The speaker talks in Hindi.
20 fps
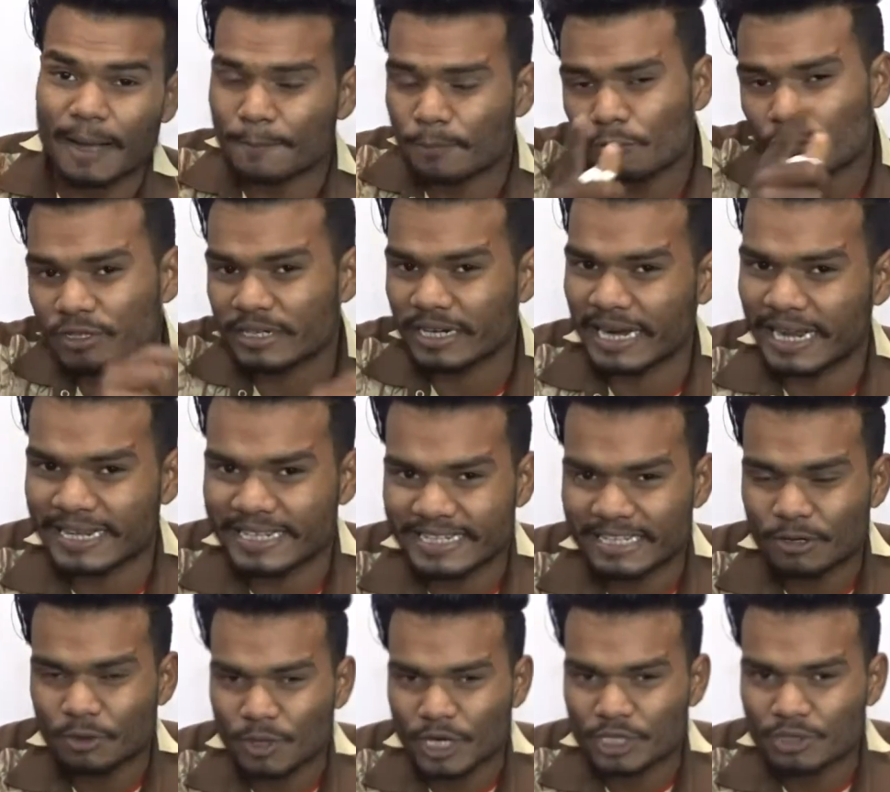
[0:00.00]
आप लोग ट्राई
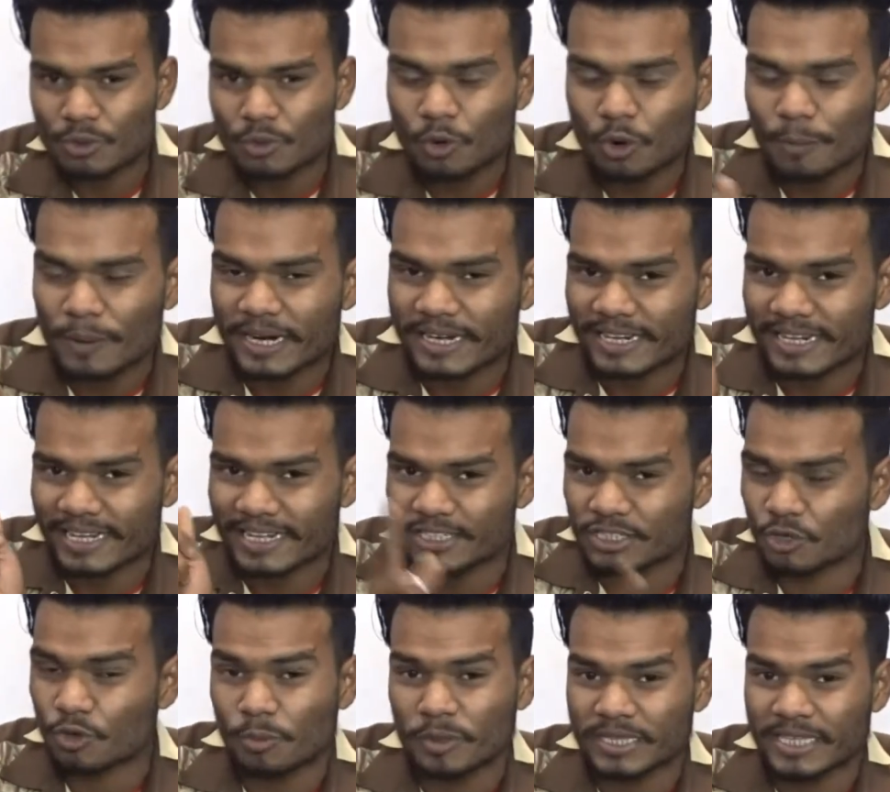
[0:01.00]
किए होंगे तो कमेंट करके
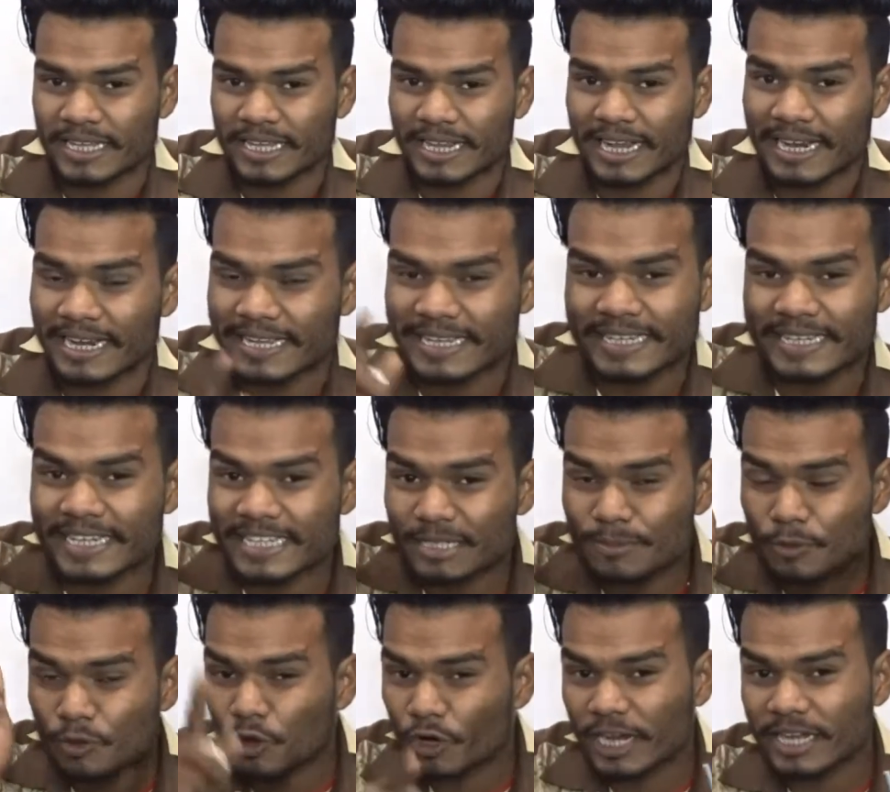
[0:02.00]
जरूर बताइएगा लेकिन इस
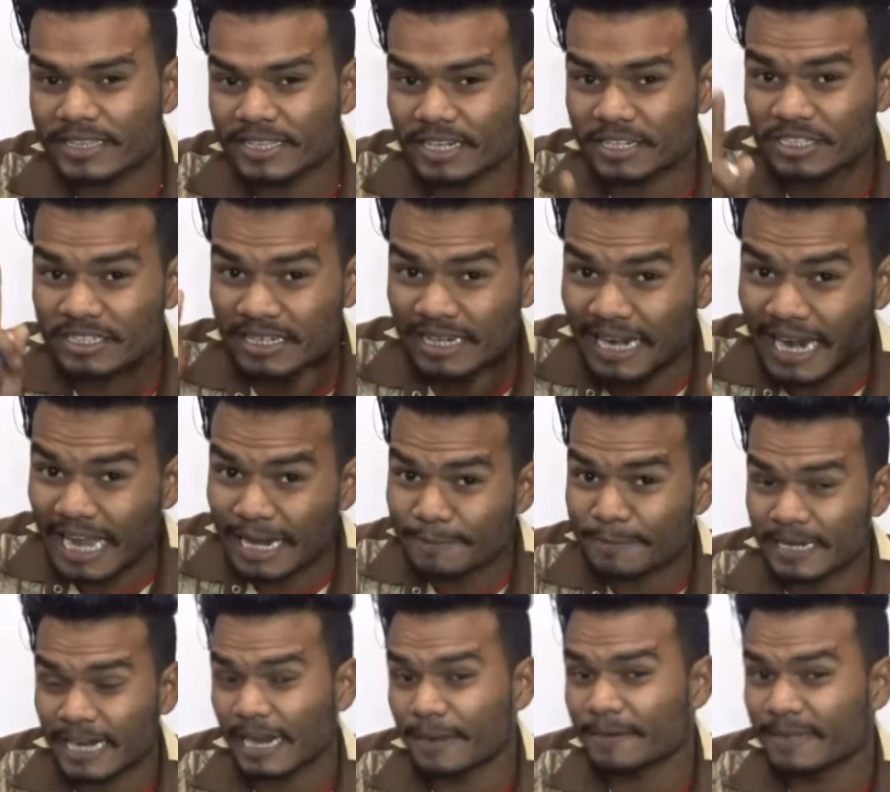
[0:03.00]
वीडियो के अंदर लाइव
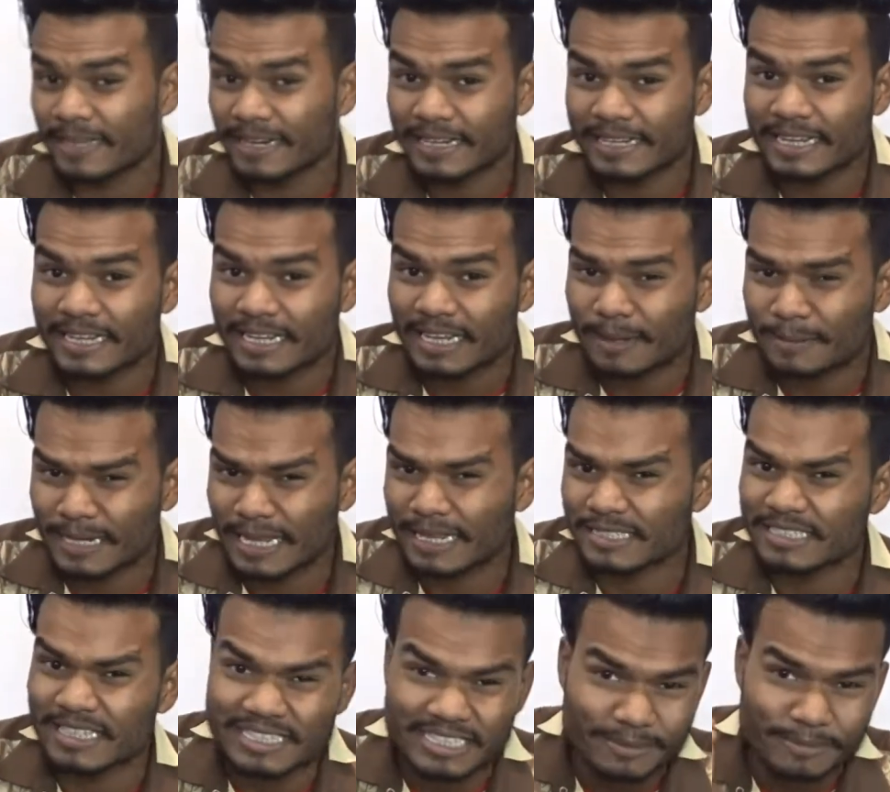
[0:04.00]
ट्राई करेंगे कि क्या
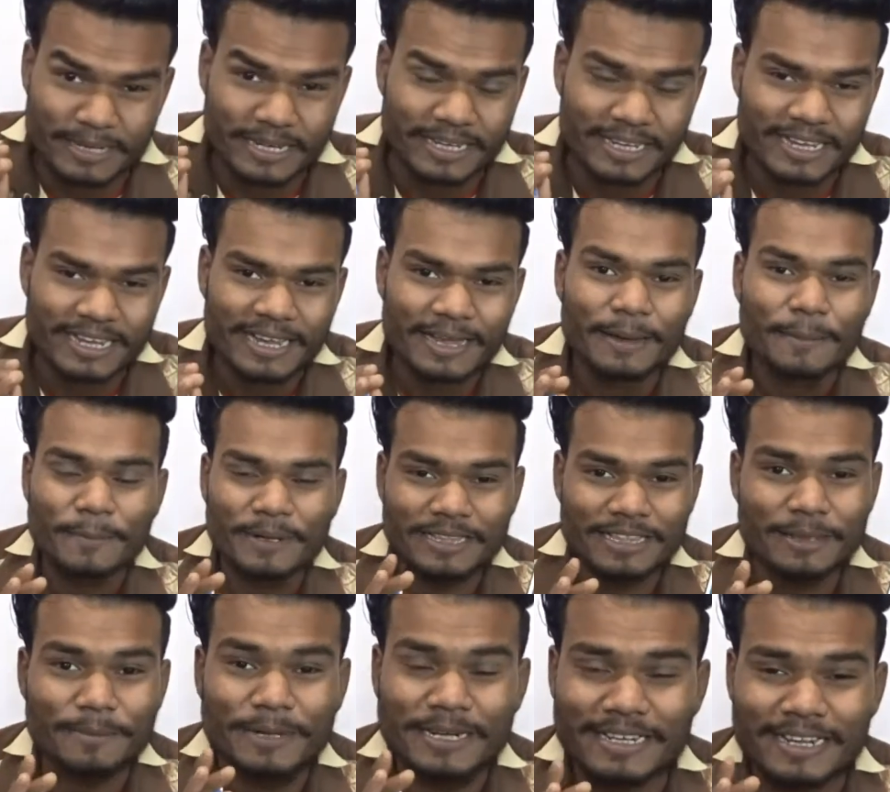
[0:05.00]
सच में
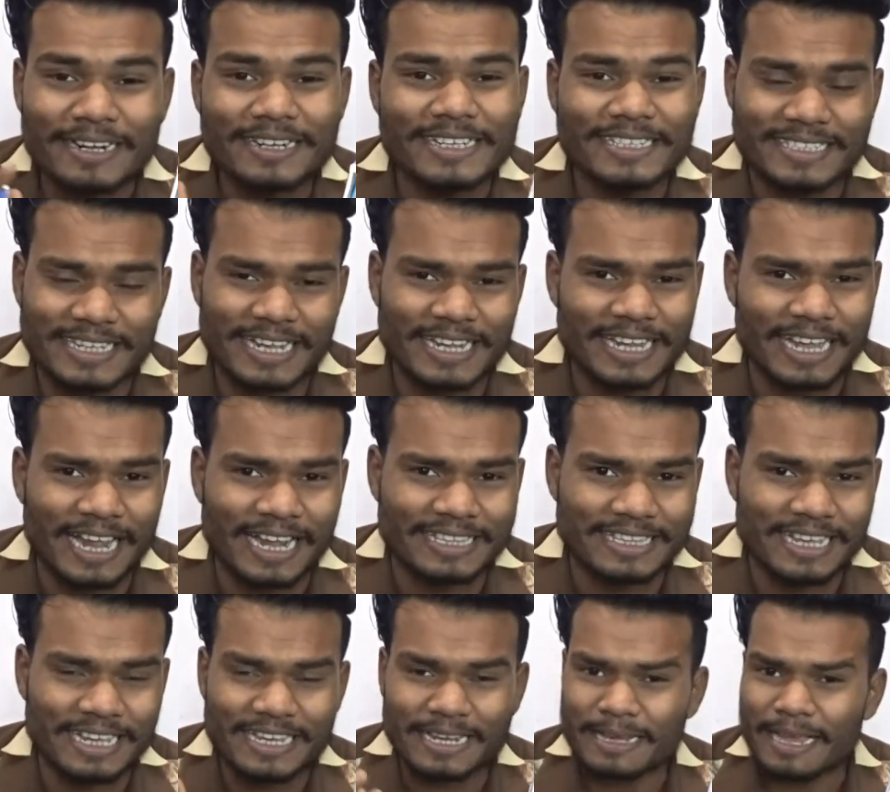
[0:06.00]
मतलब रिजल्ट इसका क्या
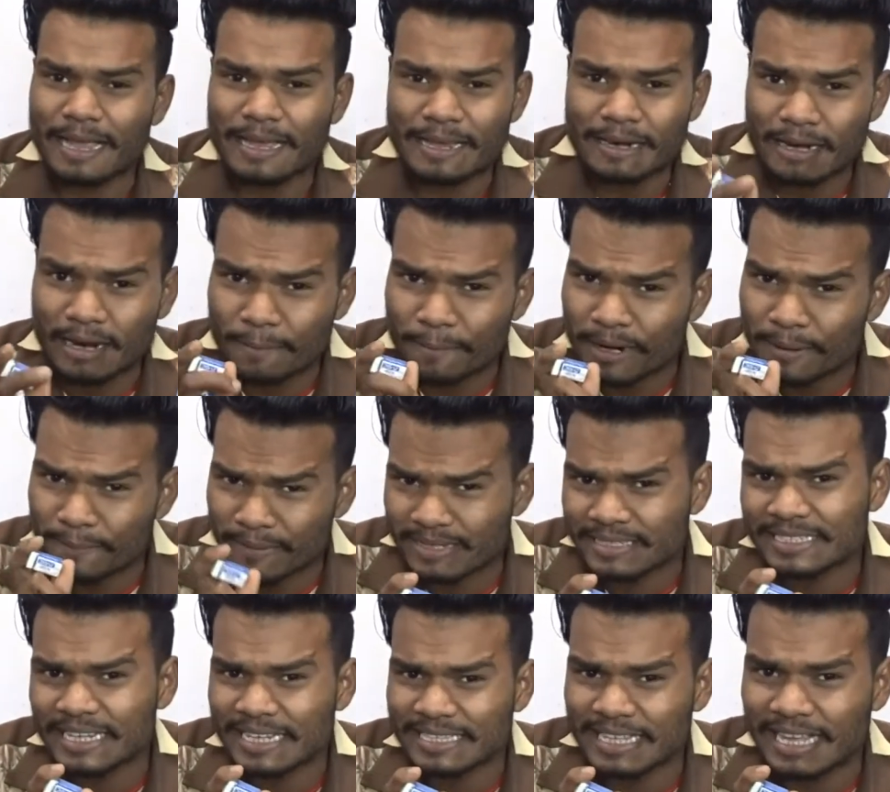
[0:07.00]
आता है ये क्या ये रबड़
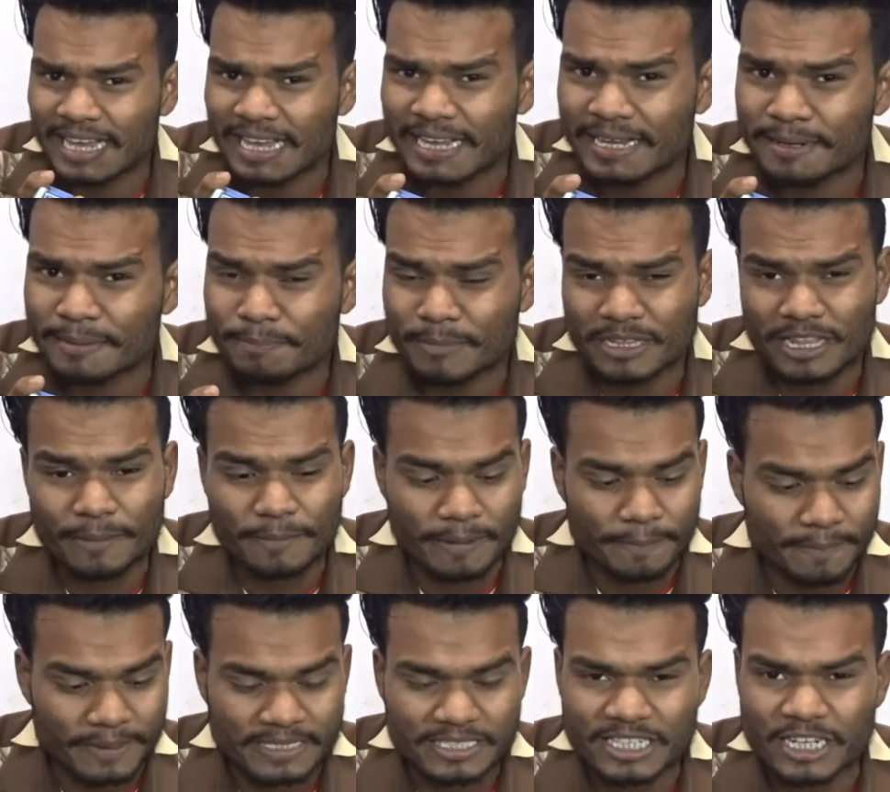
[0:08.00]
बन जाता है मतलब ये
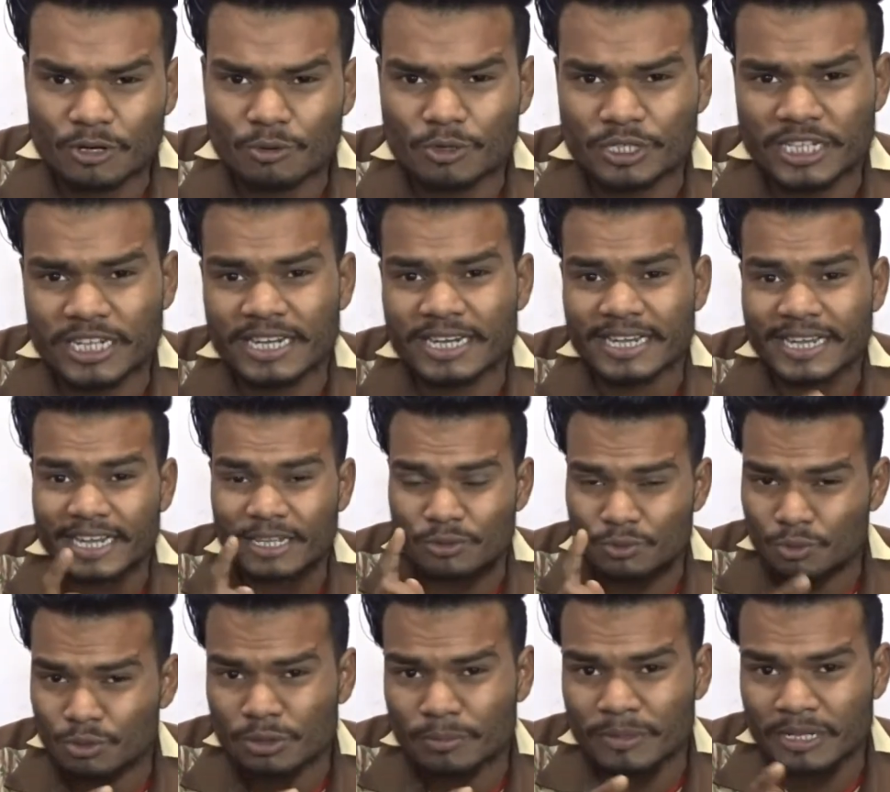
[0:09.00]
पेंसिल को छिल के
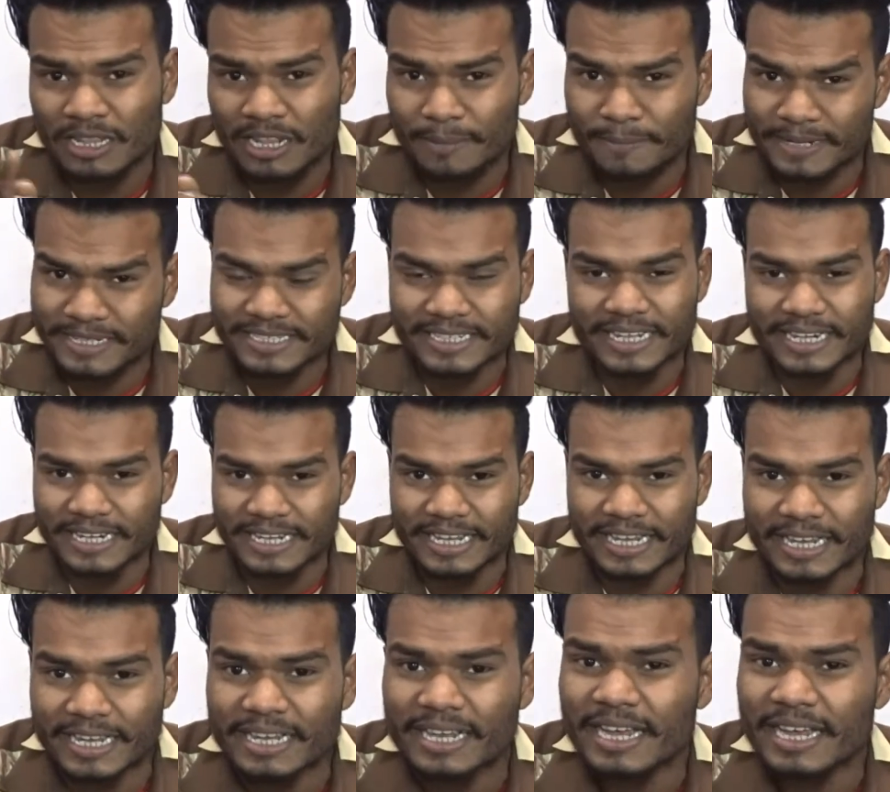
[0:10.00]
दूध मतलब मिक्स करके